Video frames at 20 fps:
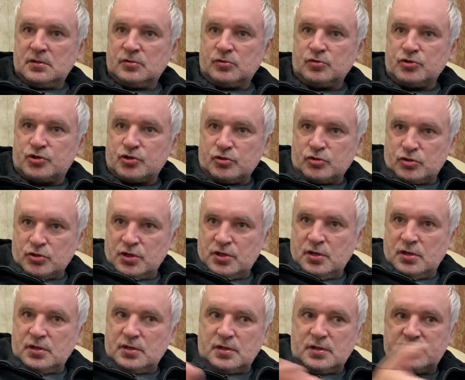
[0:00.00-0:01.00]
То есть
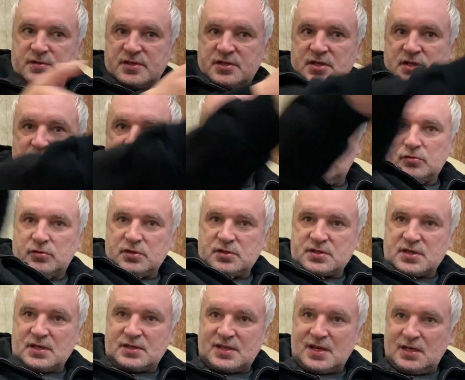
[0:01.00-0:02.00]
из всех вот
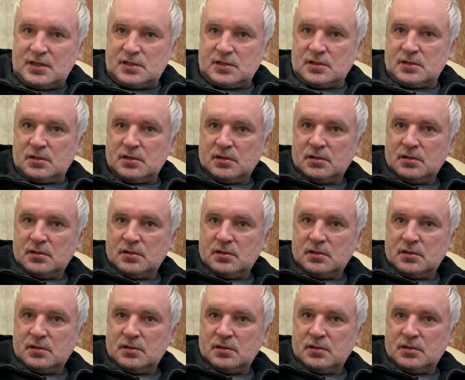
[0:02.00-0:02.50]
из атаки,